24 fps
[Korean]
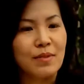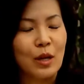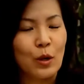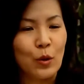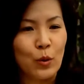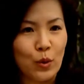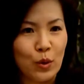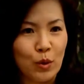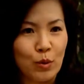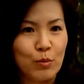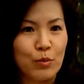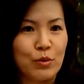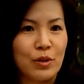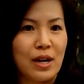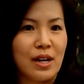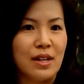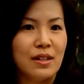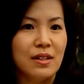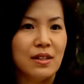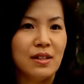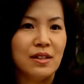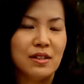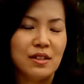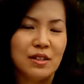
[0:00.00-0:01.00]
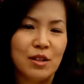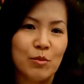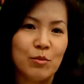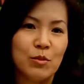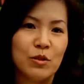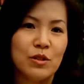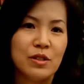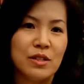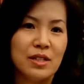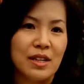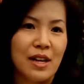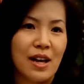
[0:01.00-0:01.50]
고용 불안, 실업률
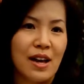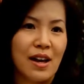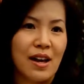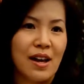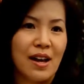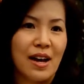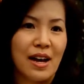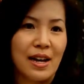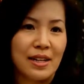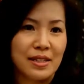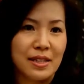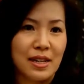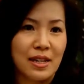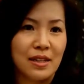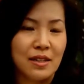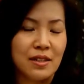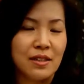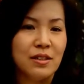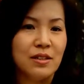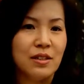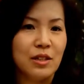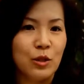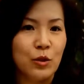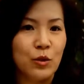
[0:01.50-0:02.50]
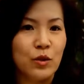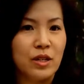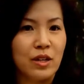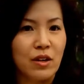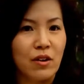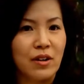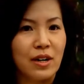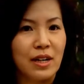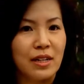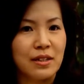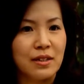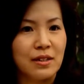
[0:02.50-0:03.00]
증가가 가장 큰 이유일 것
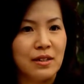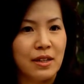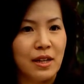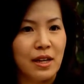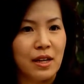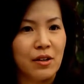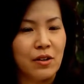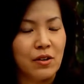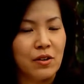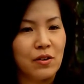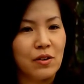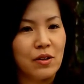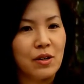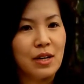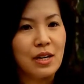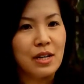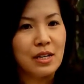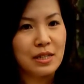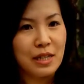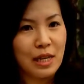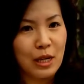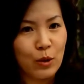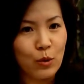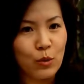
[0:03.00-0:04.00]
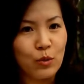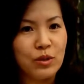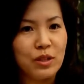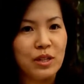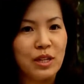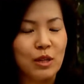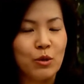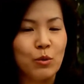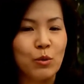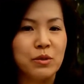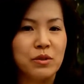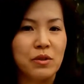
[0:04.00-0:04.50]
같은데요. 새로운 일에
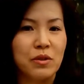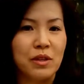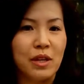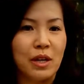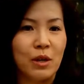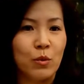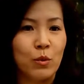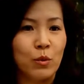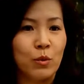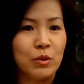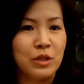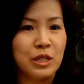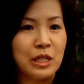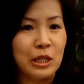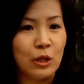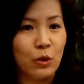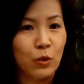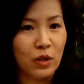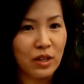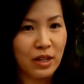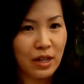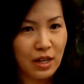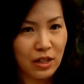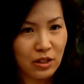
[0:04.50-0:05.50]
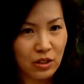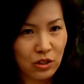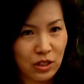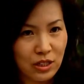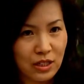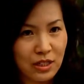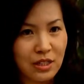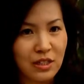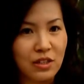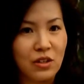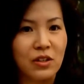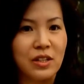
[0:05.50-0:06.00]
도전하고 진로에 대한
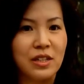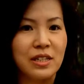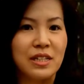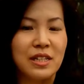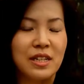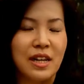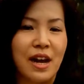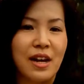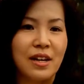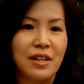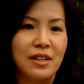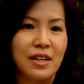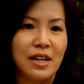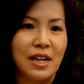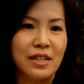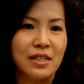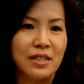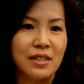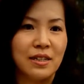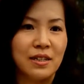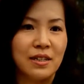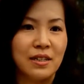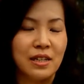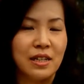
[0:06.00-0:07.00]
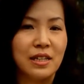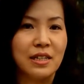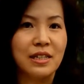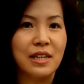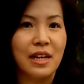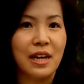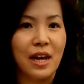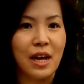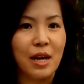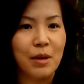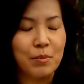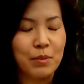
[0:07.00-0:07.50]
진취적인 시각을 가지는
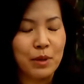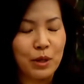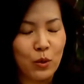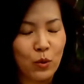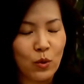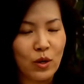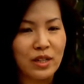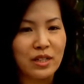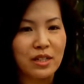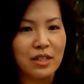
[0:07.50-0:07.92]
인재가 필요한